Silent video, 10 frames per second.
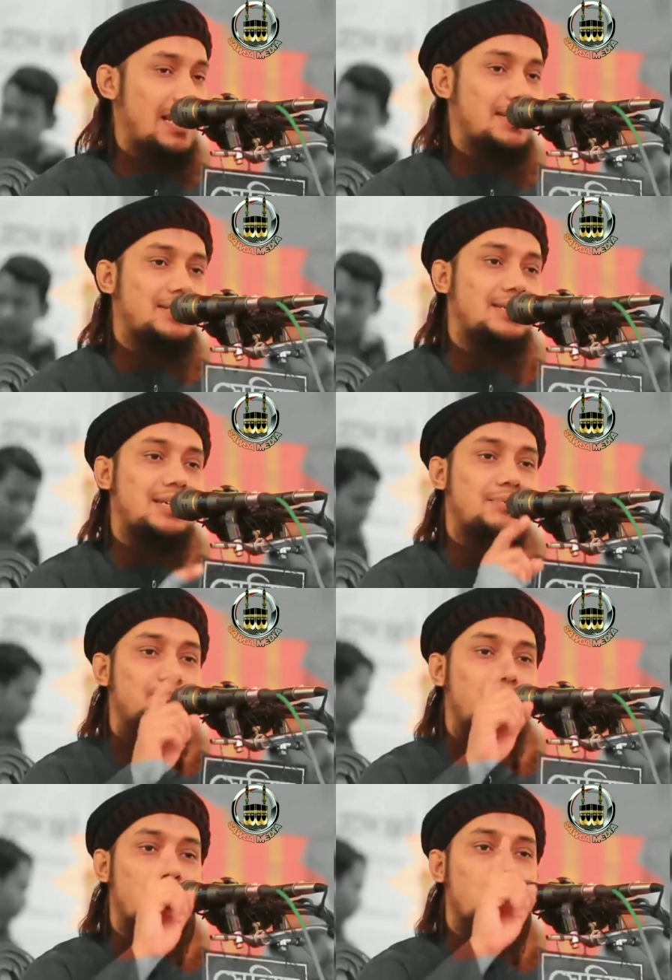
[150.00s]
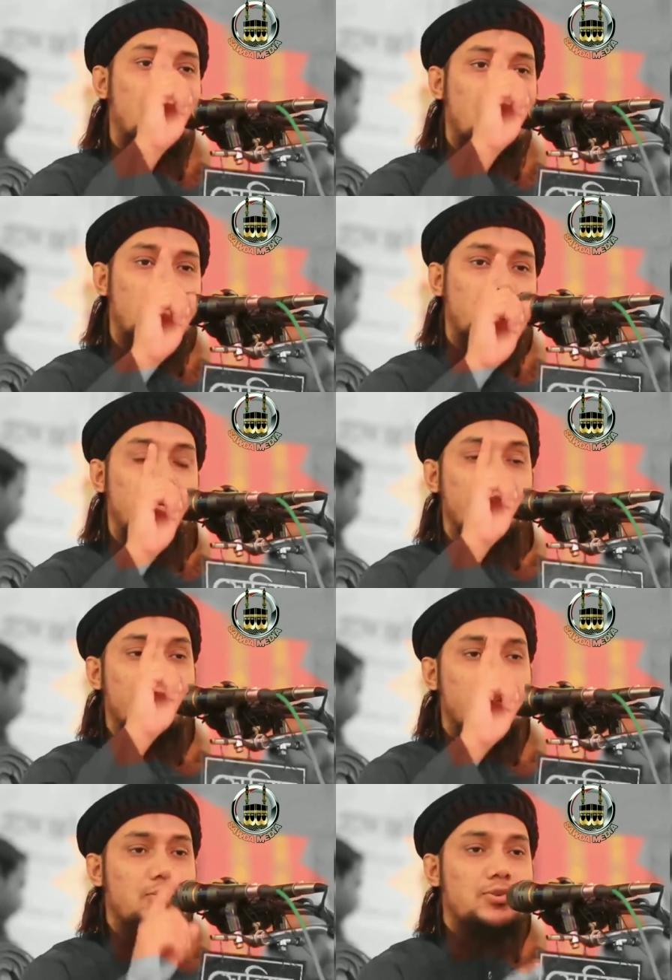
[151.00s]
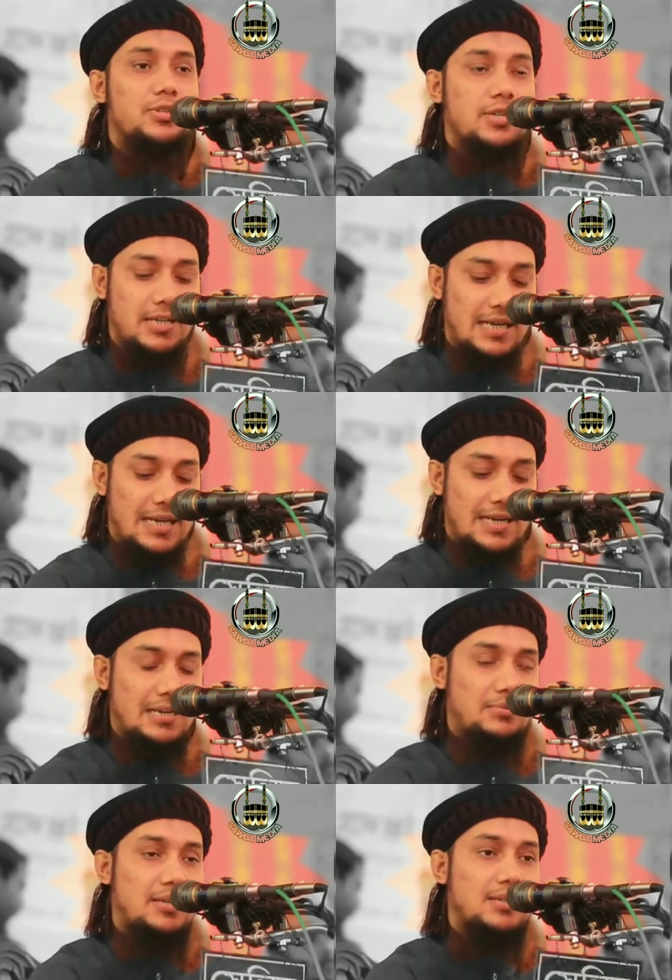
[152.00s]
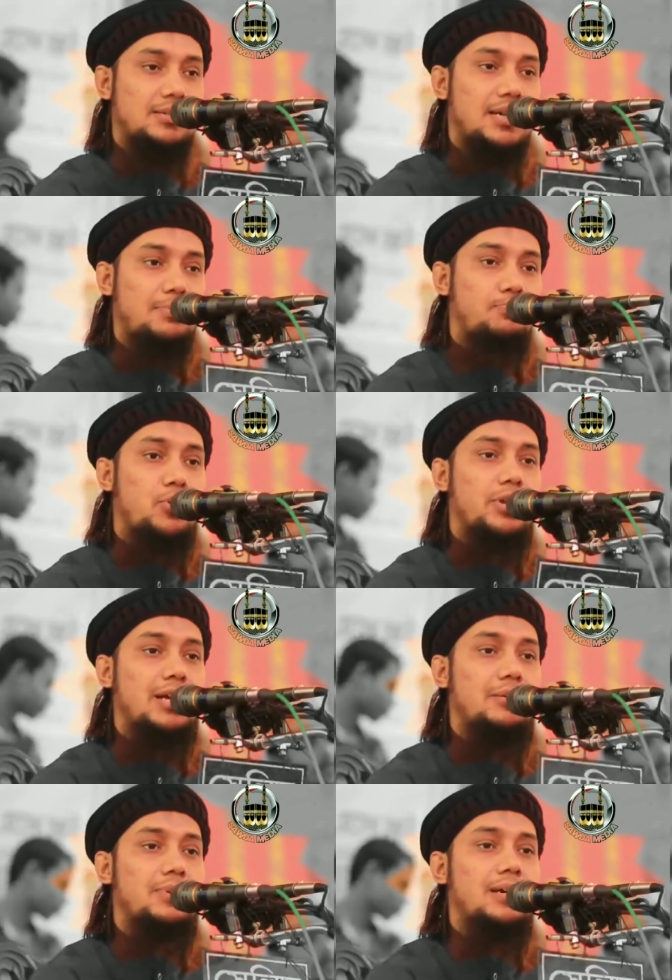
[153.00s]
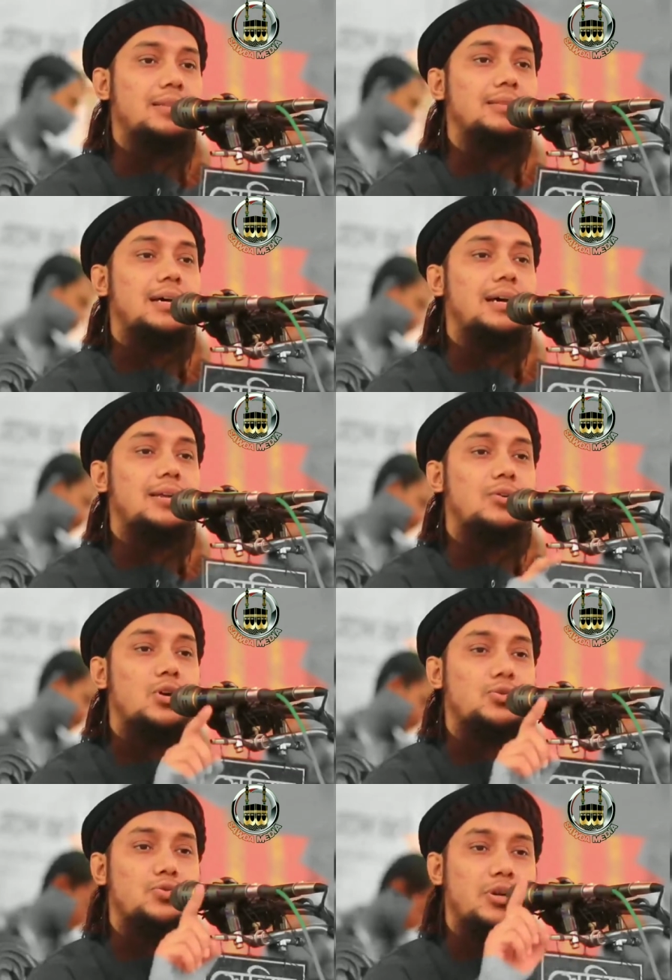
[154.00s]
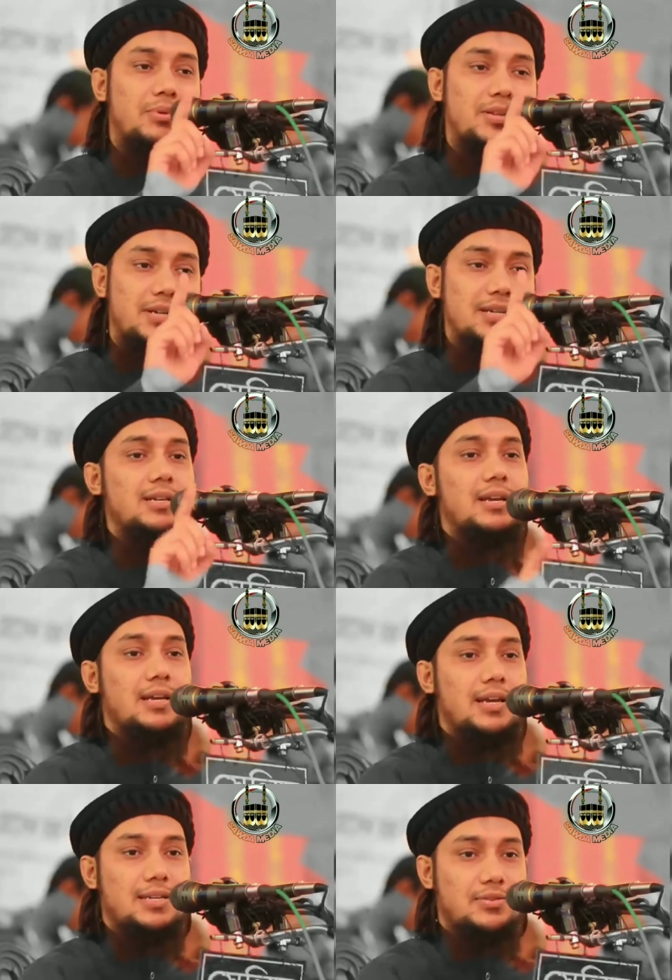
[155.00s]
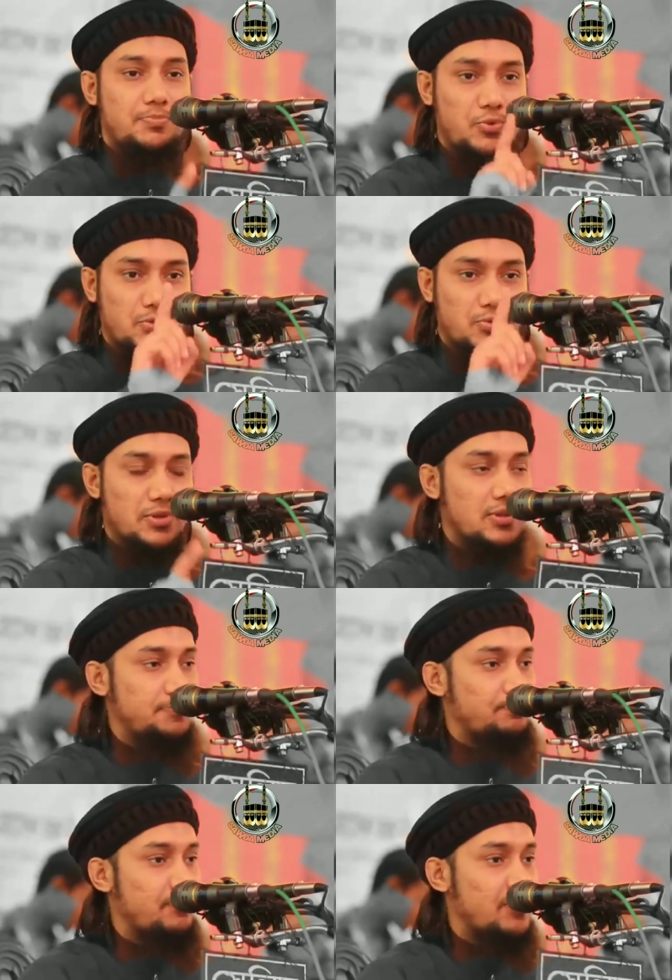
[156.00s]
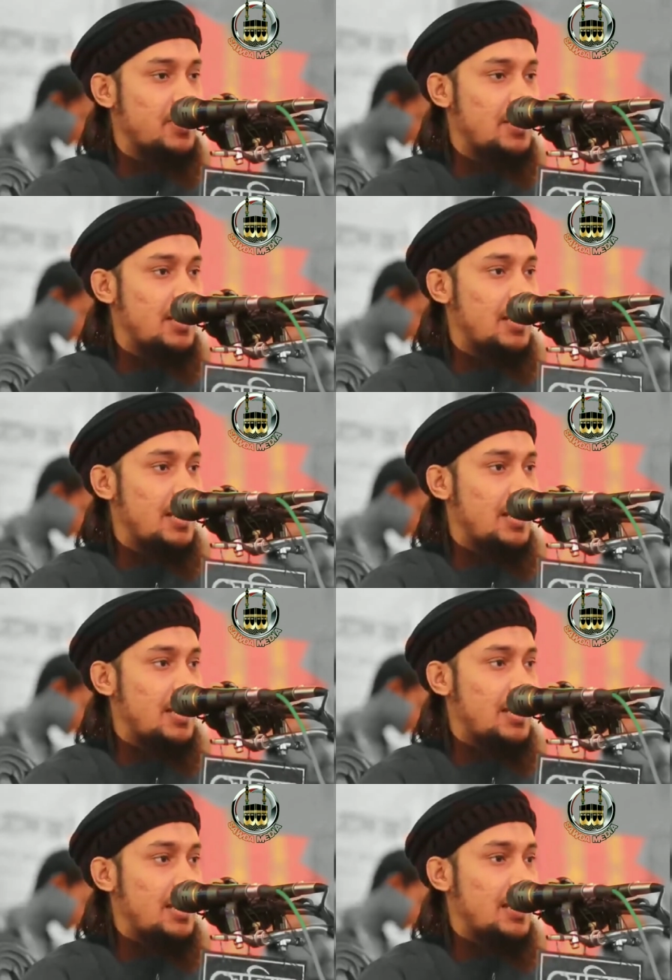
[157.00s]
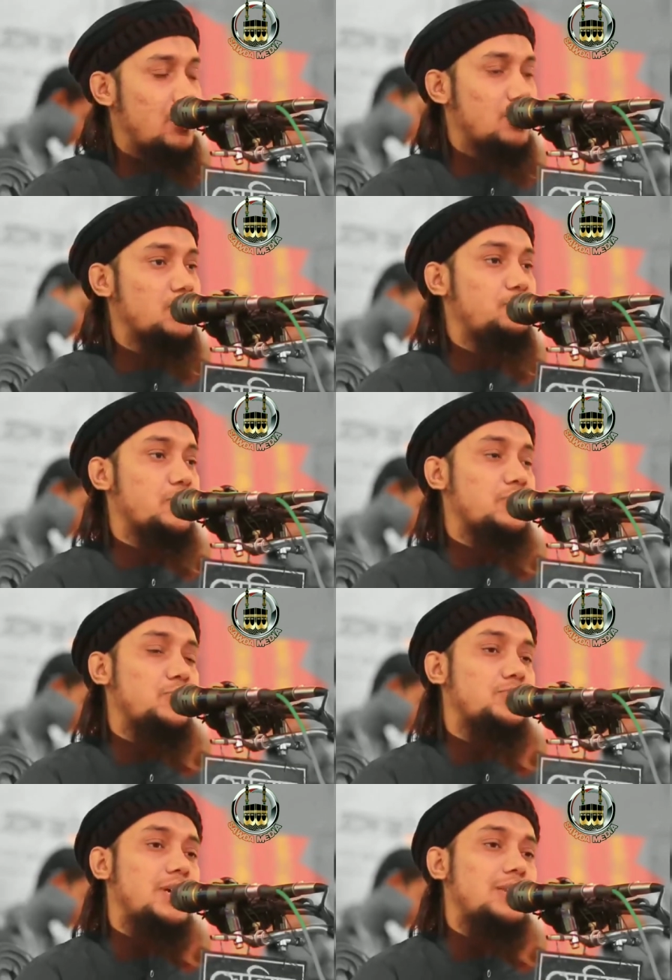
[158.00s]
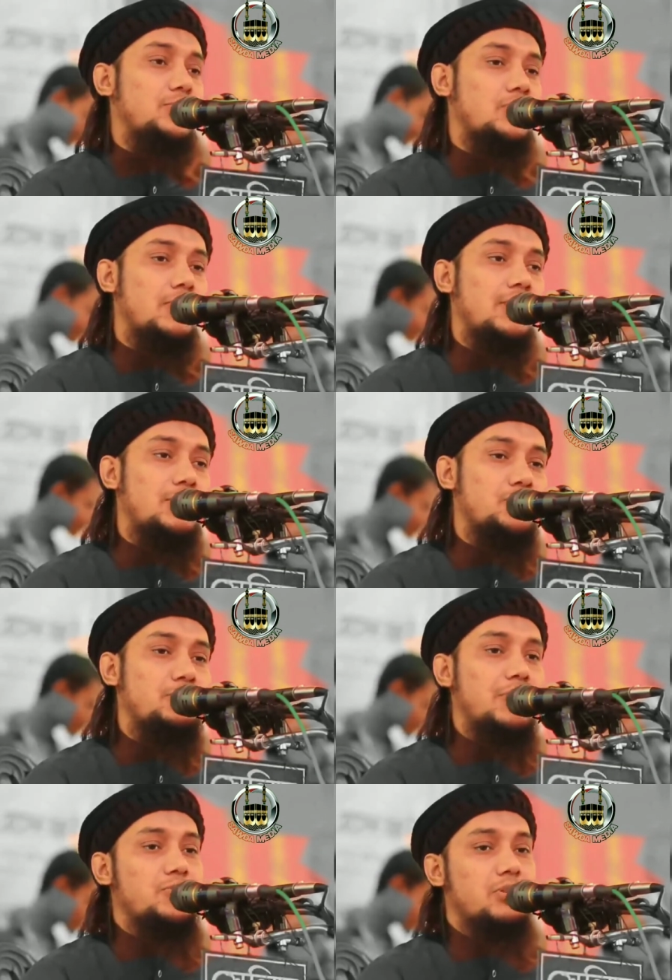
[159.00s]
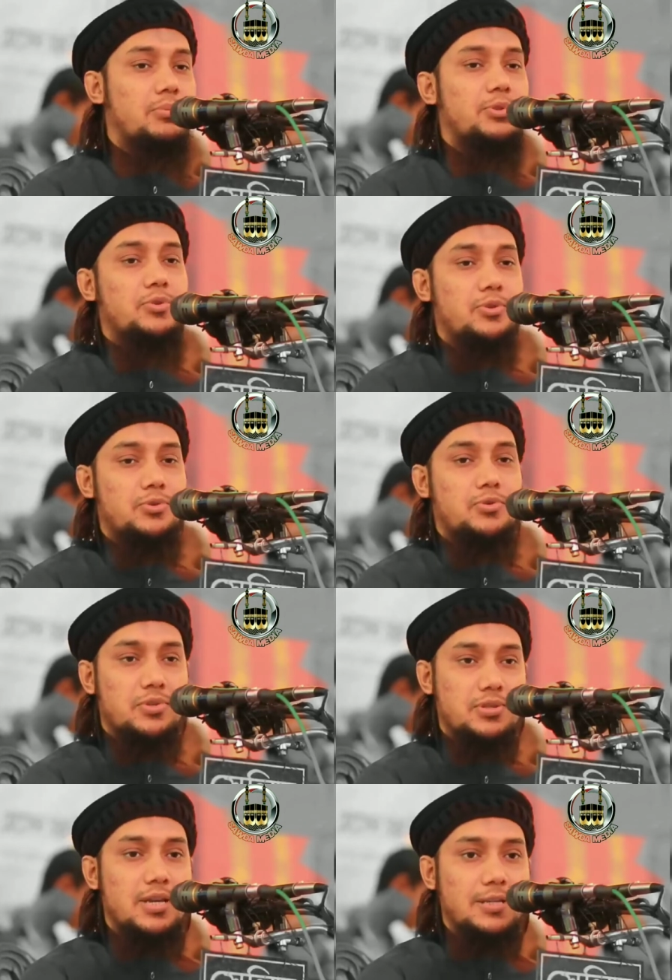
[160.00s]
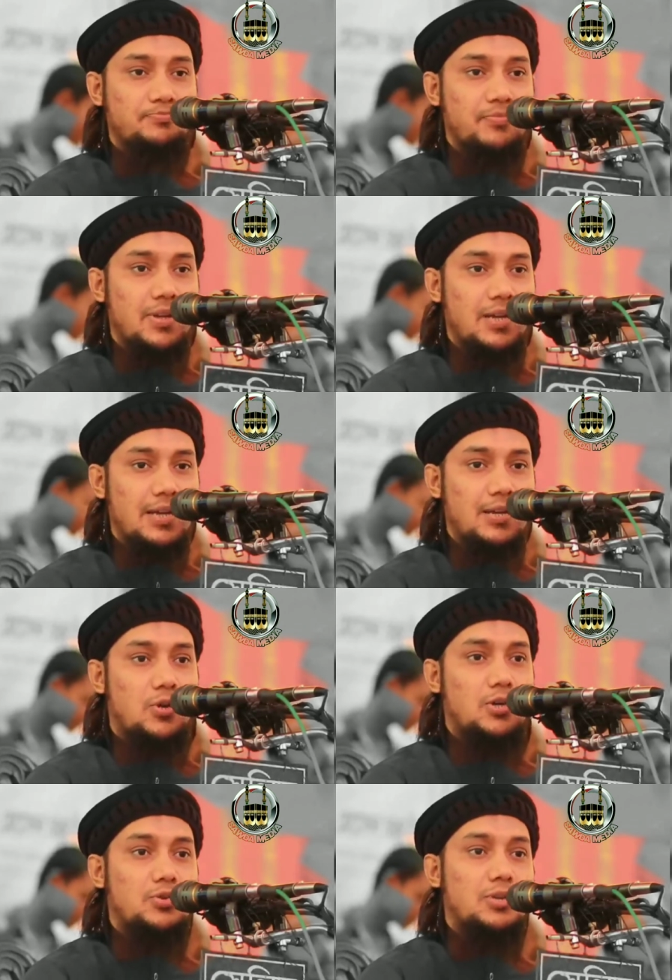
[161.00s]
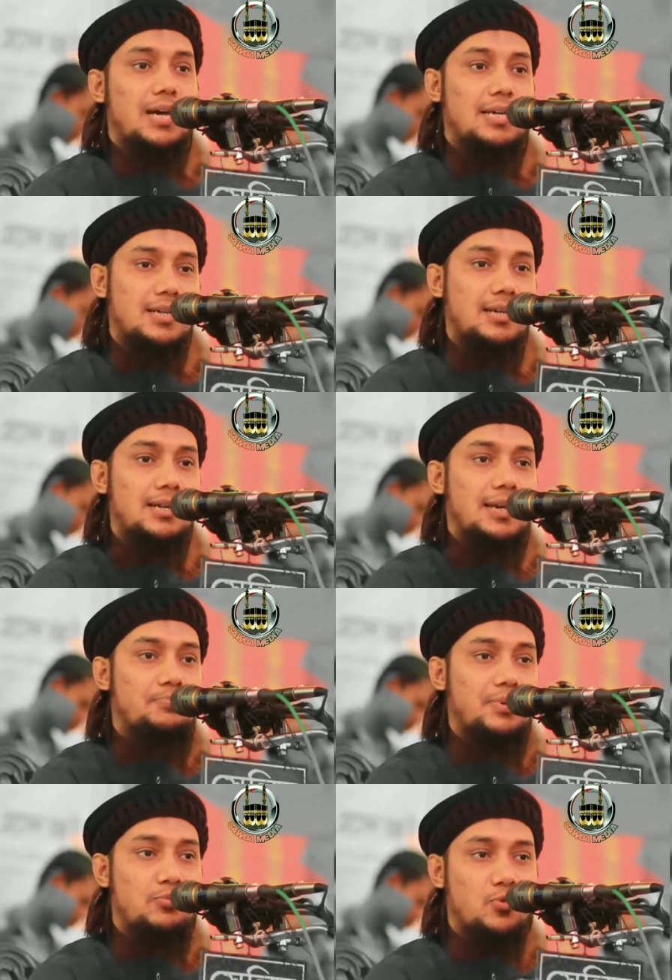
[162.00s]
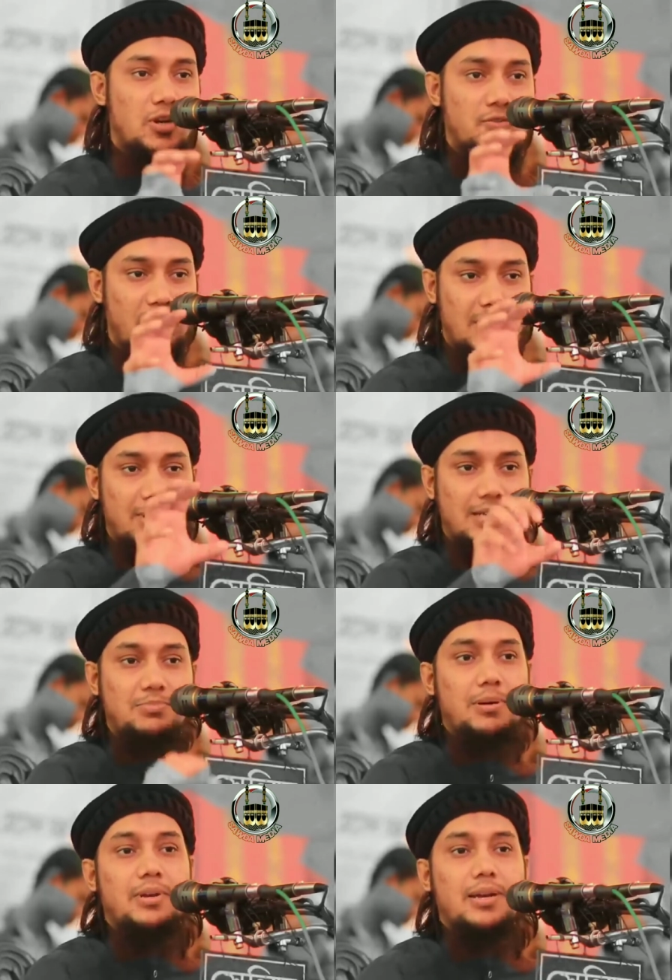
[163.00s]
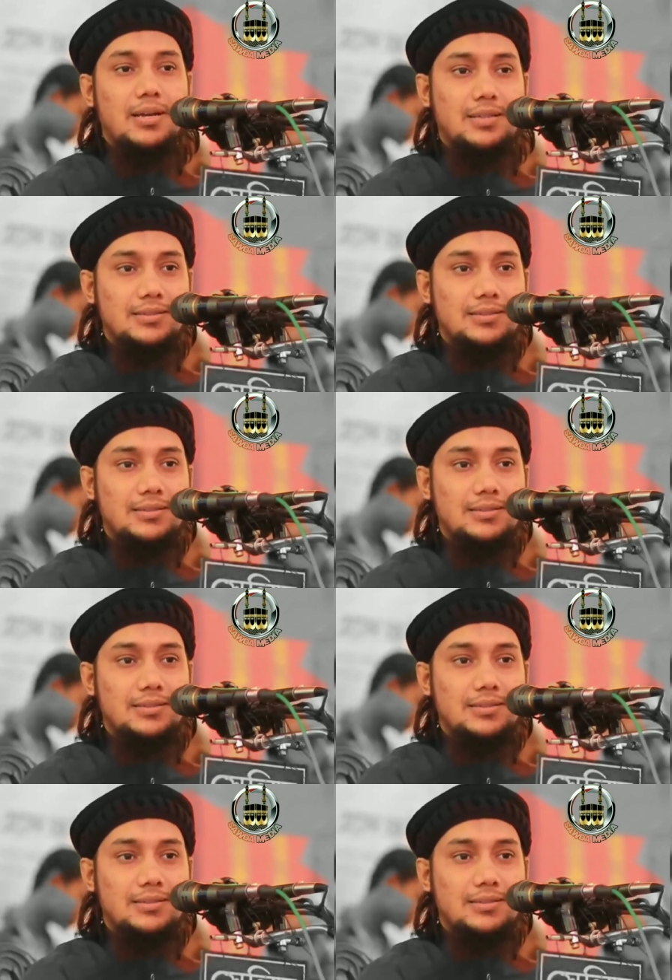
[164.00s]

একটা বড় কারণ মেজর কারণ হচ্ছে নামাজে যা পড়ি আমরা তার অর্থ আমরা জানি না এটা একটা প্রথম কথা এর অর্থ পড়তে উৎসাহিত করলে কিছু মানুষ আবার বিতর্কিত করতে চায় কিন্তু অর্থ না জানলে আপনি মূল ফ্লেভারটা পাবেন না